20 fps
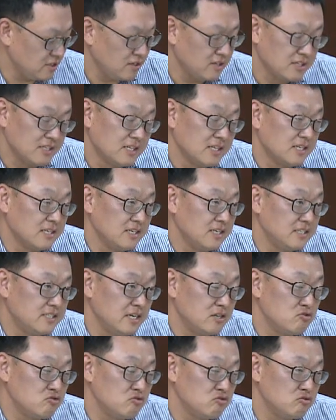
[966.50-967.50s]
그래서 이
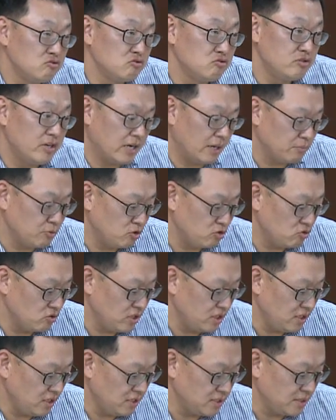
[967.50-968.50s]
제주의
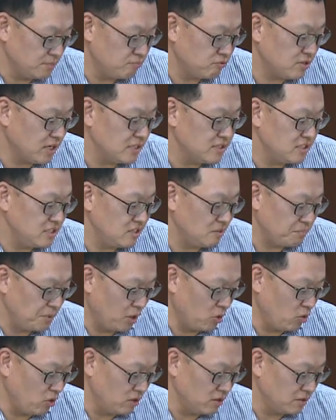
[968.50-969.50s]
감귤이 이제 북한 지역
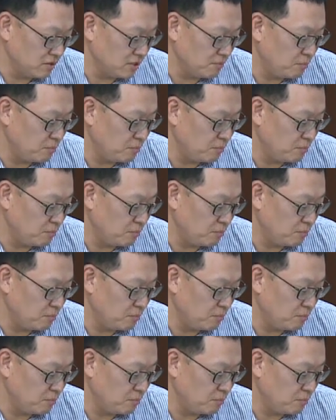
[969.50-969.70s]
병원,